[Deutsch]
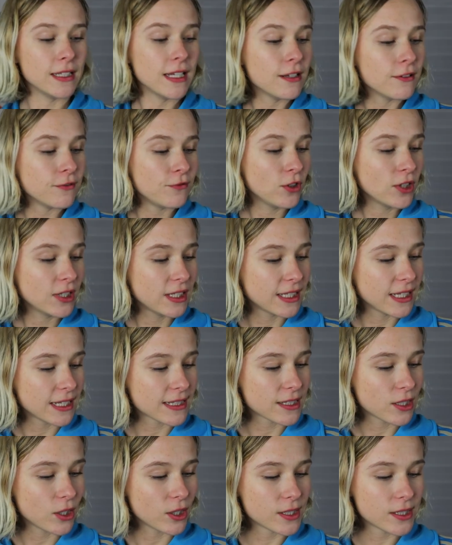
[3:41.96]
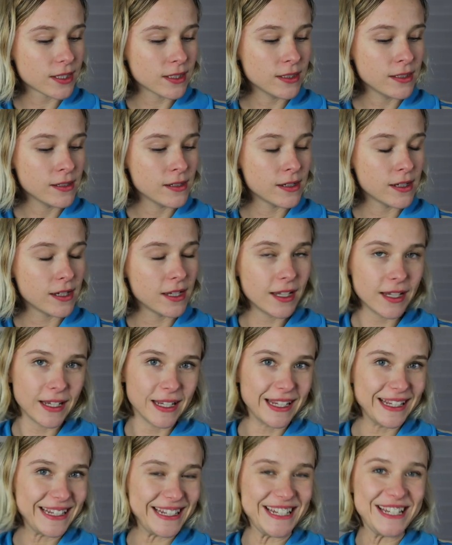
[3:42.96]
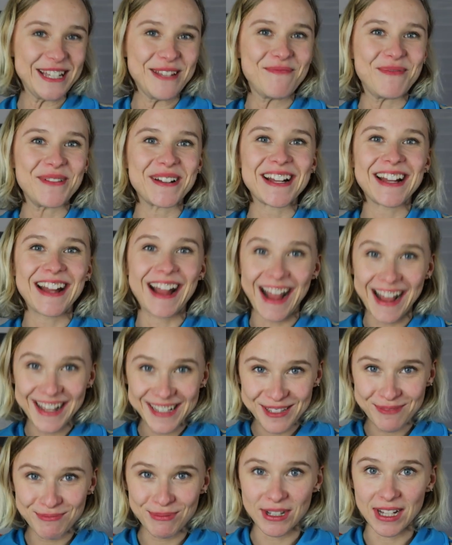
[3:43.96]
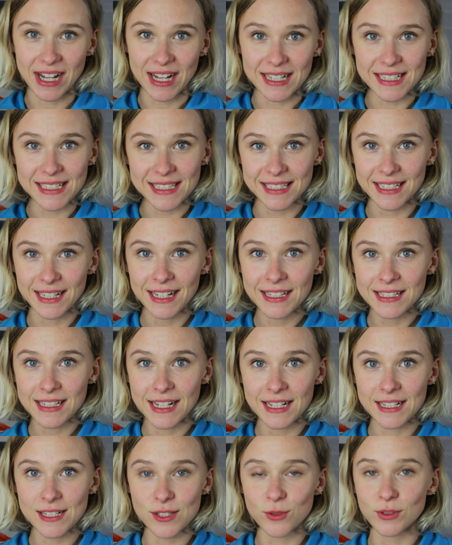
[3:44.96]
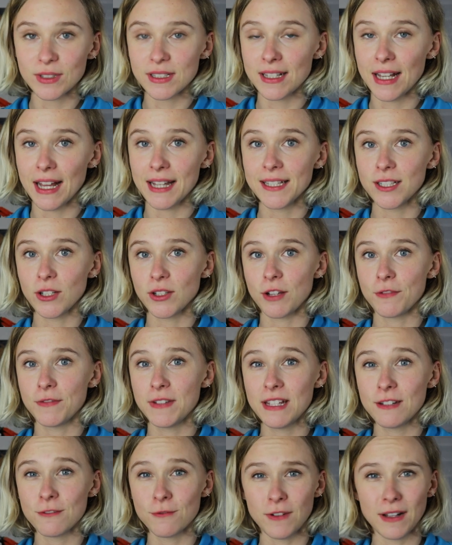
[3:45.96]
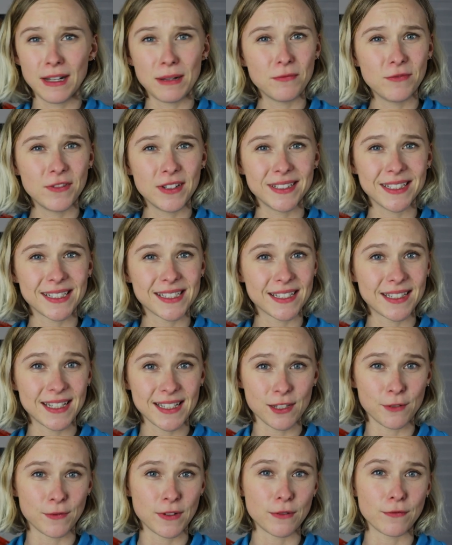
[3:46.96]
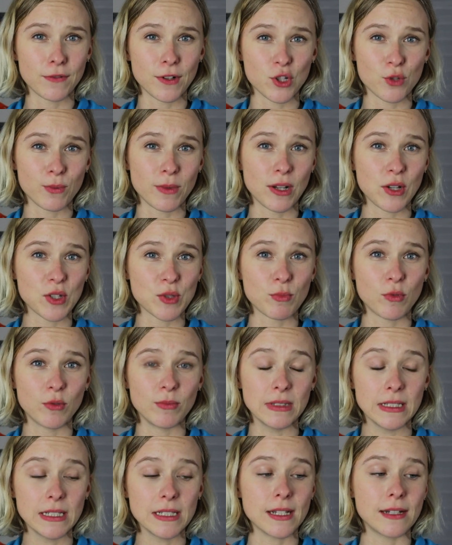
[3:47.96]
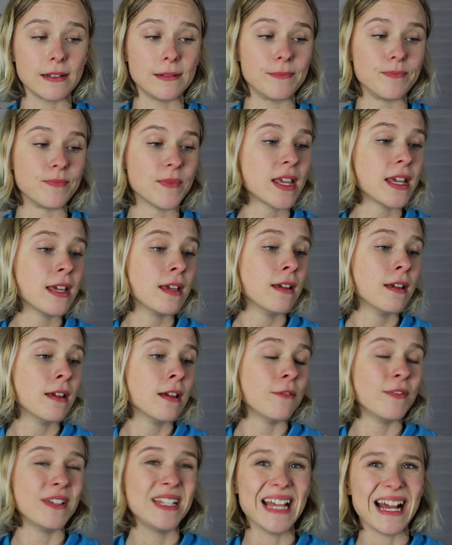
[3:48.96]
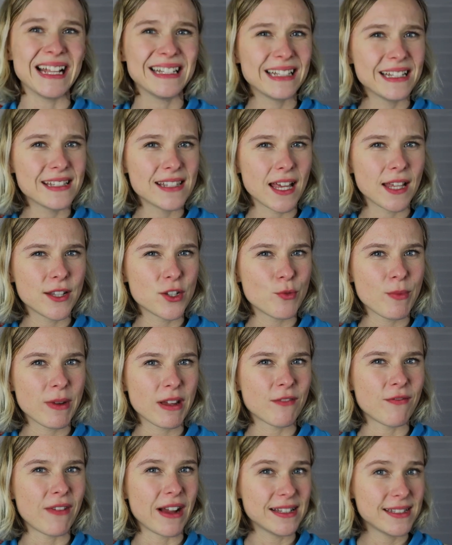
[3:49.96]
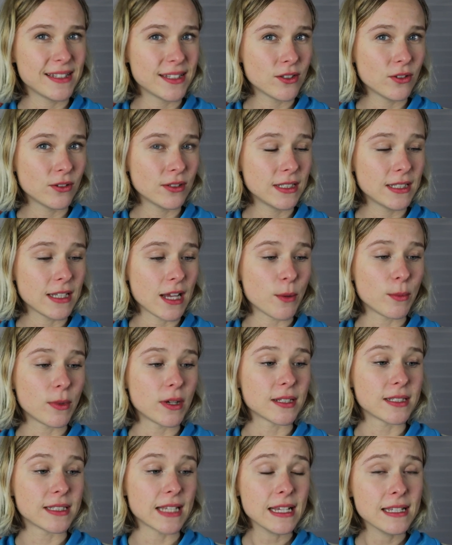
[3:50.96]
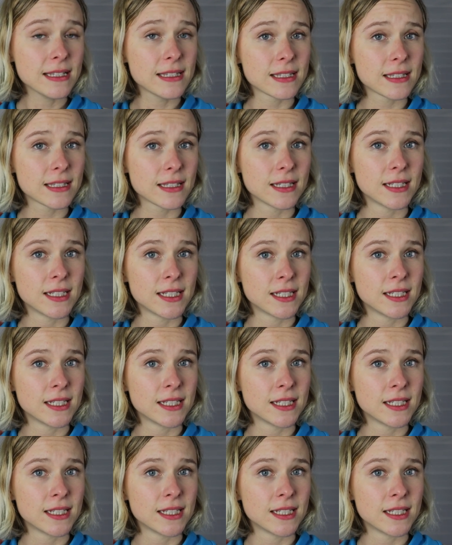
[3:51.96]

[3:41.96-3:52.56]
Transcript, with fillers: nee, wirklich jetzt, Leute ich bin krass begeistert. Also das kann ich euch auf jeden Fall empfehlen, dass ihr das auf jeden Fall schon mal ausprobiert. Ähm, wie die anderen Sachen schmecken, weiß ich noch nicht, aber das